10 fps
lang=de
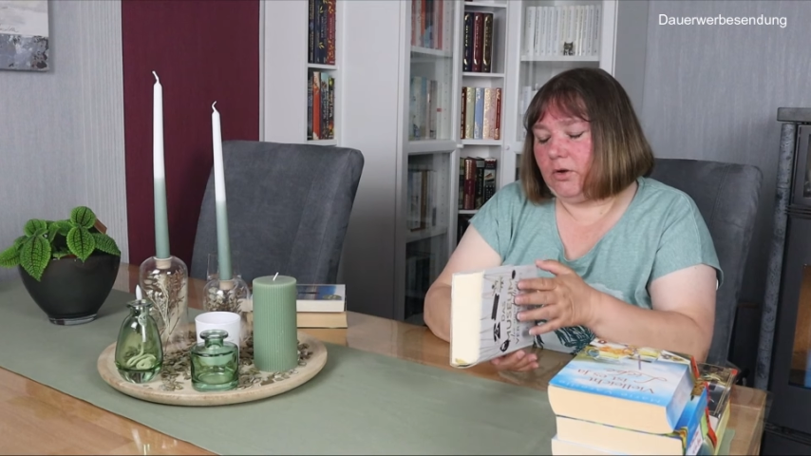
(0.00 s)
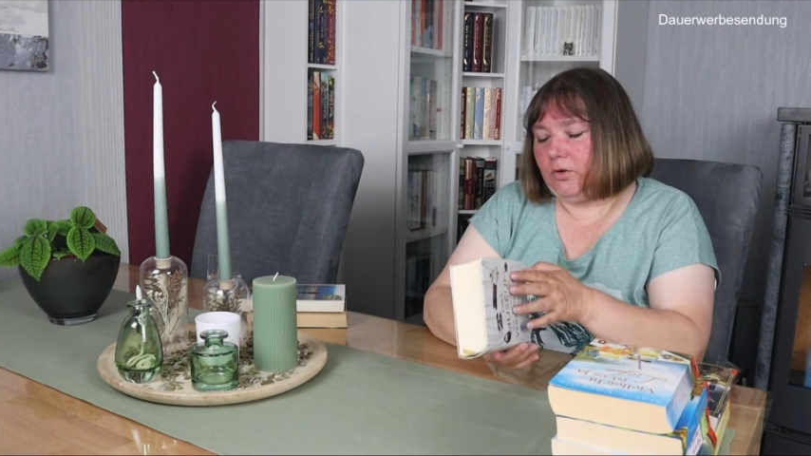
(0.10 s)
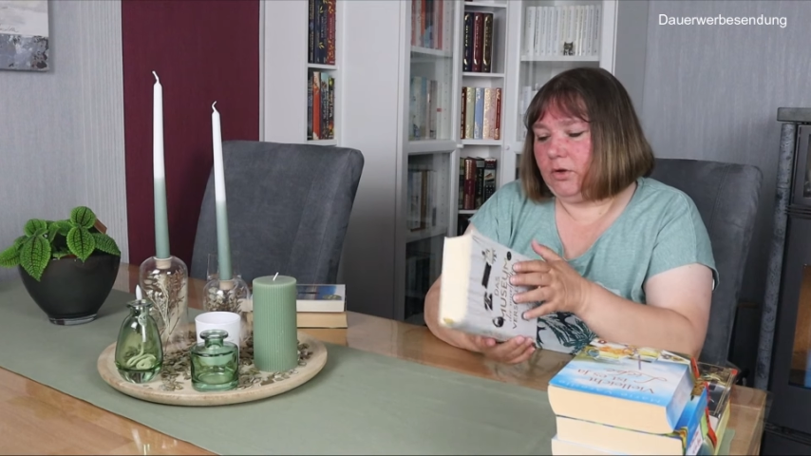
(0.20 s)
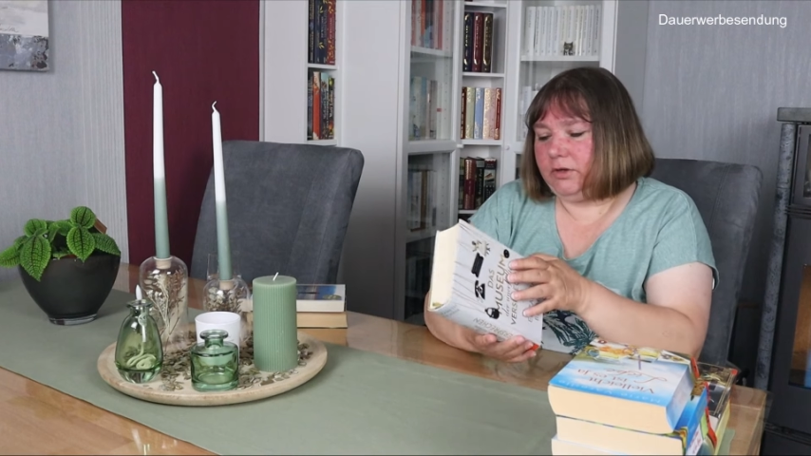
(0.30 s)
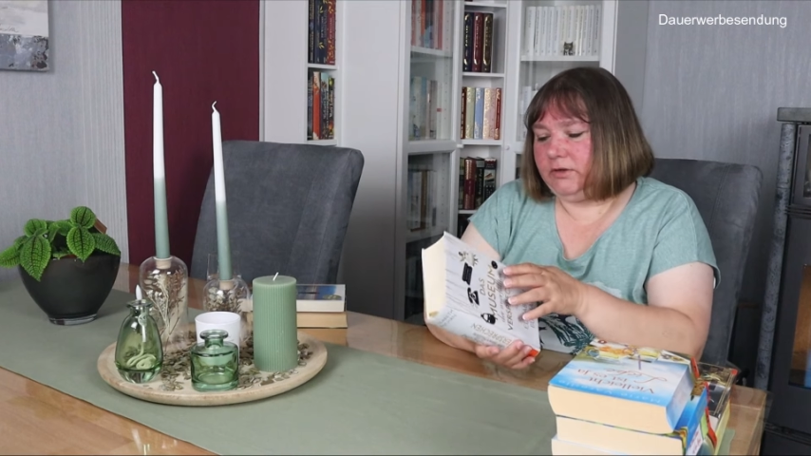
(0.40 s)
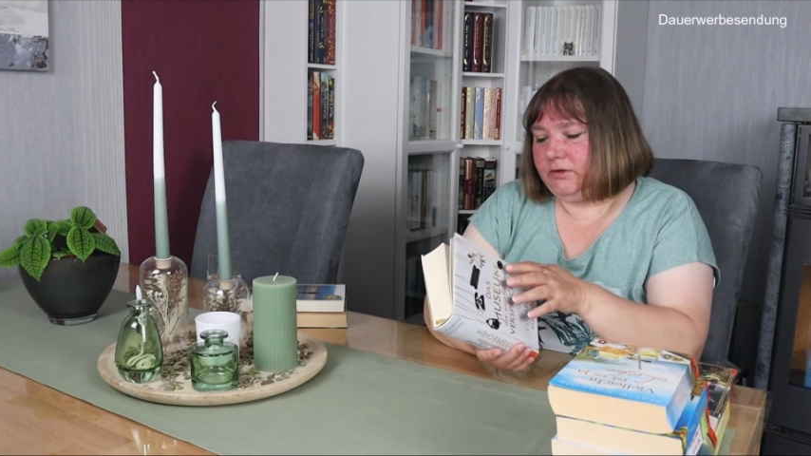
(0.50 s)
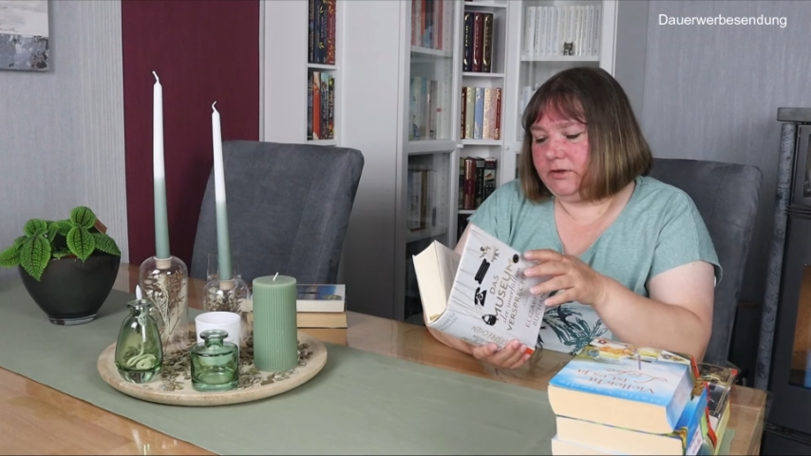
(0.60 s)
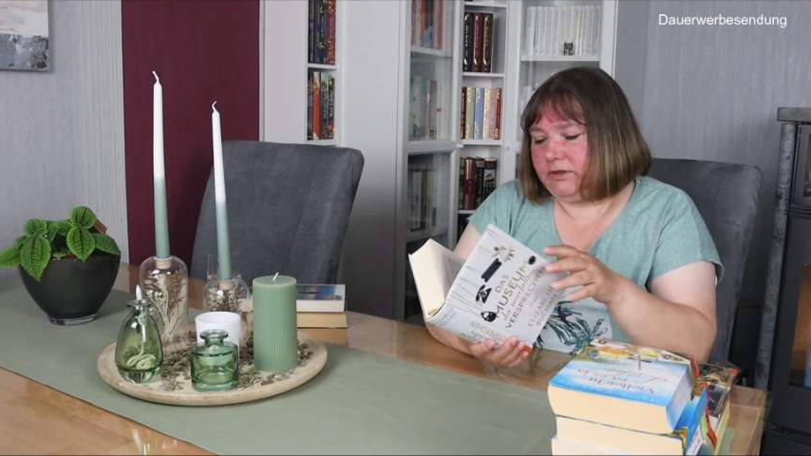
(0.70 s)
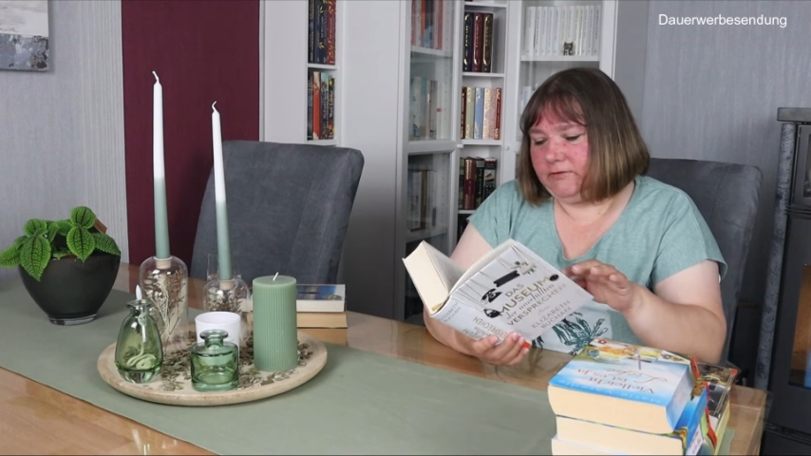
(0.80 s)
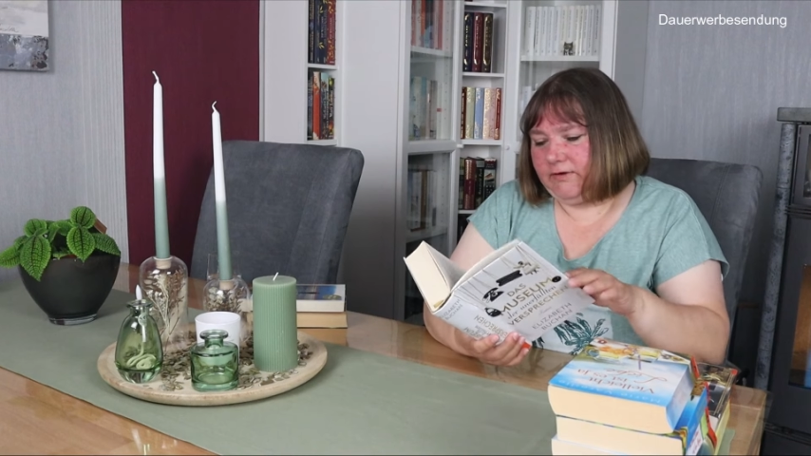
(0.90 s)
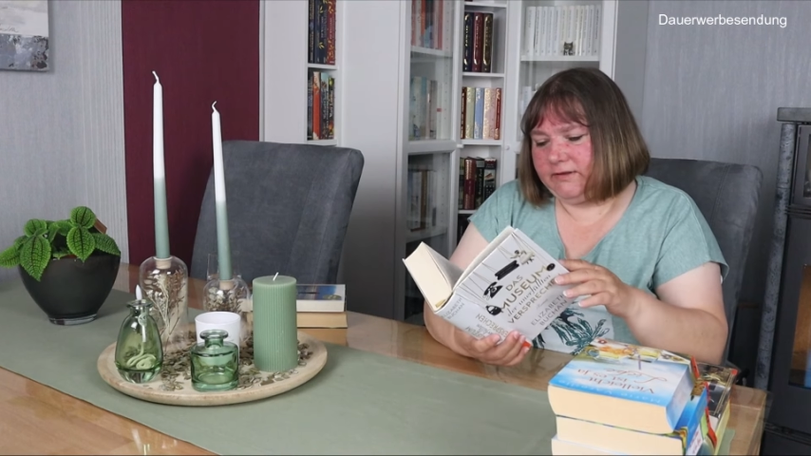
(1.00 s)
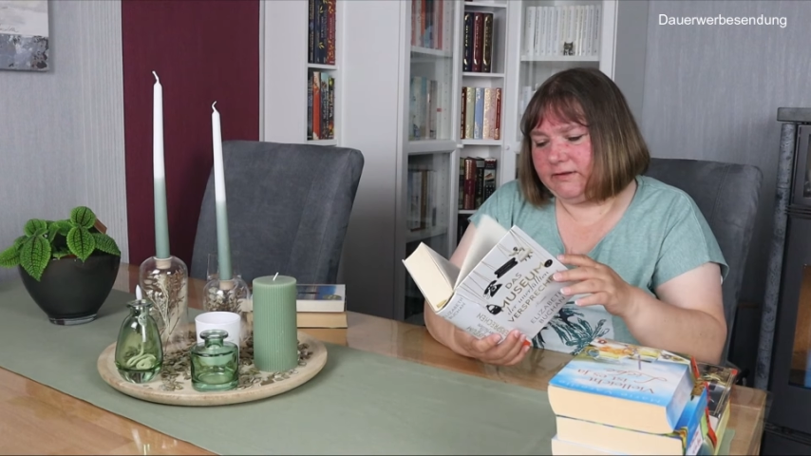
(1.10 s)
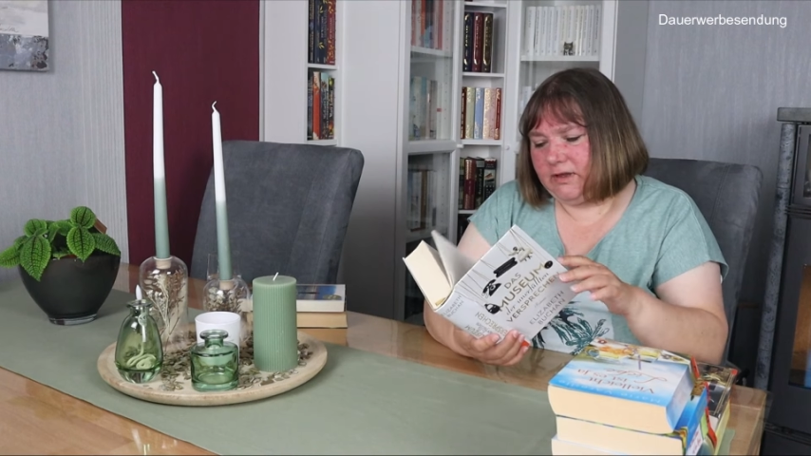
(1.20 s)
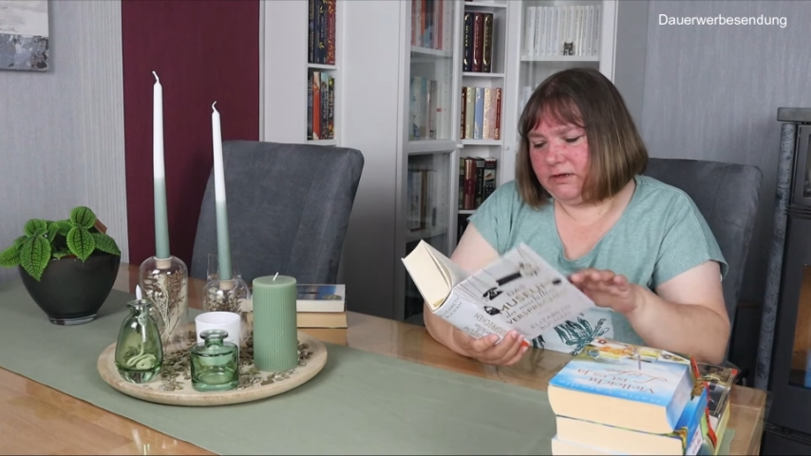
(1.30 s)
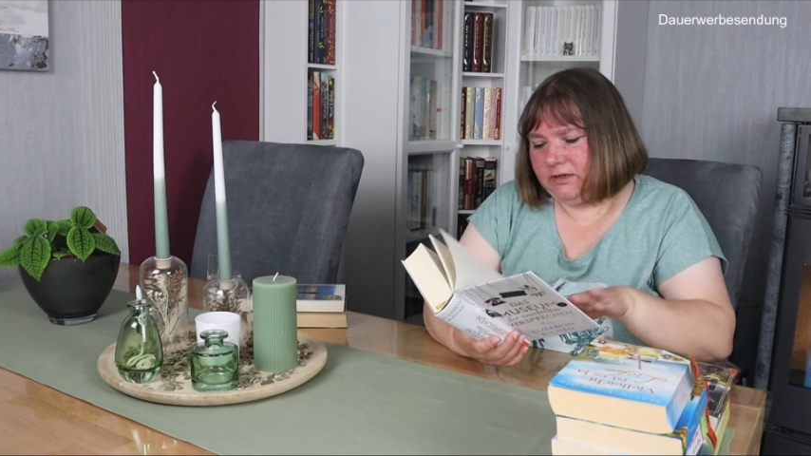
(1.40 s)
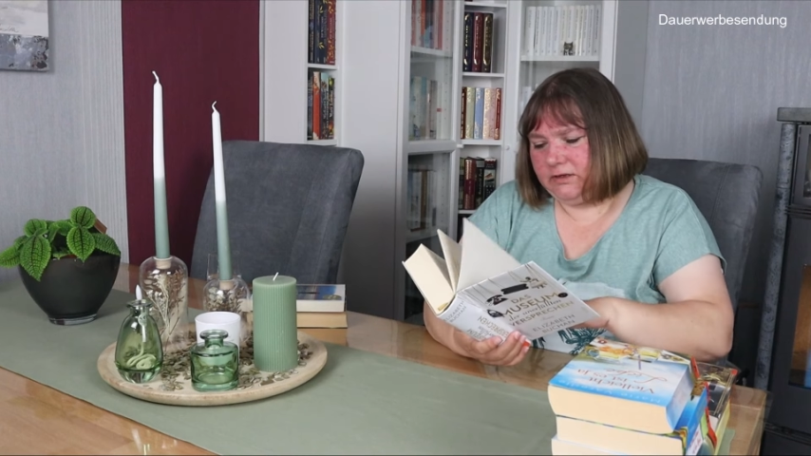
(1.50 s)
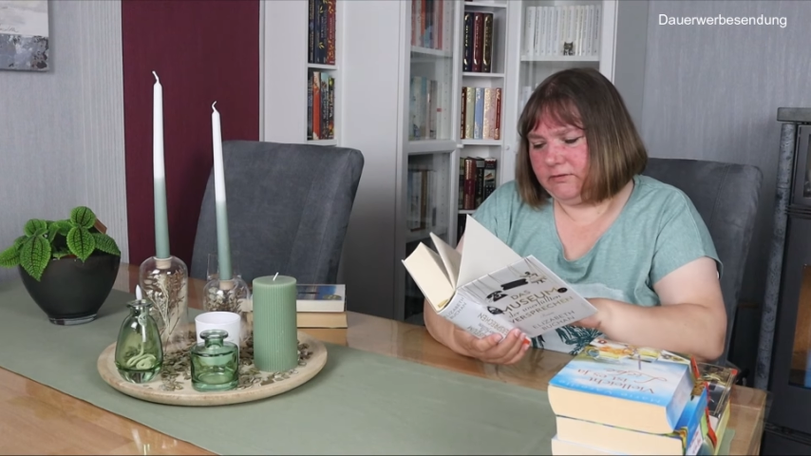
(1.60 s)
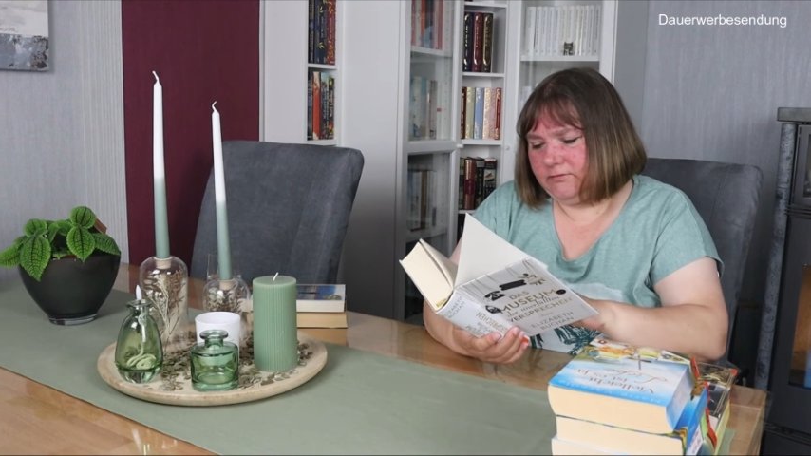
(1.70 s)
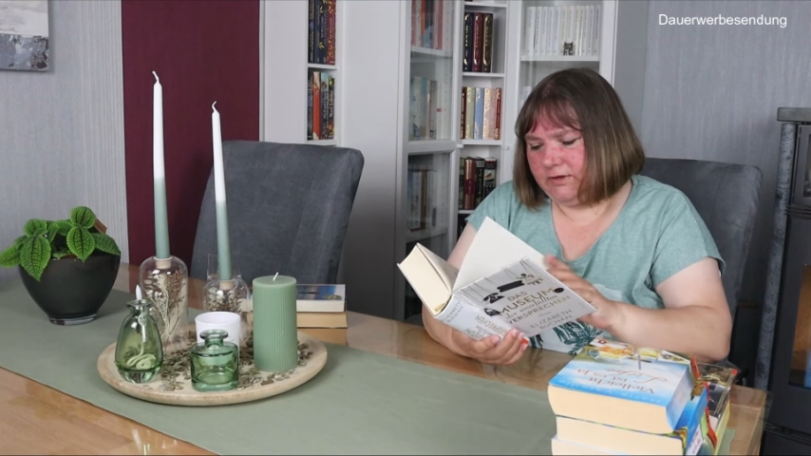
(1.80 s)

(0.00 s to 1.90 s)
und ich weiß gar nicht,